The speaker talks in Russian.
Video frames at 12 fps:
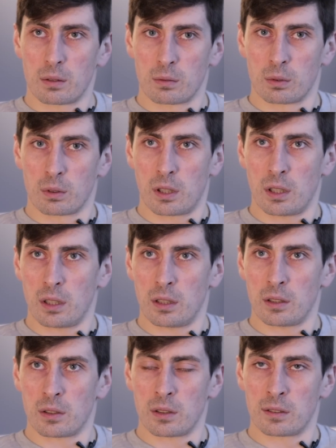вот,
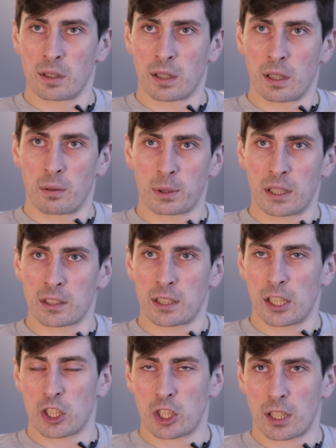и действительно
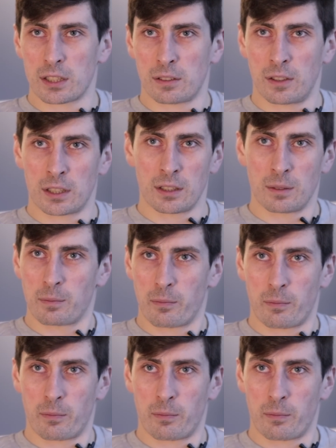потрясающие рассветы,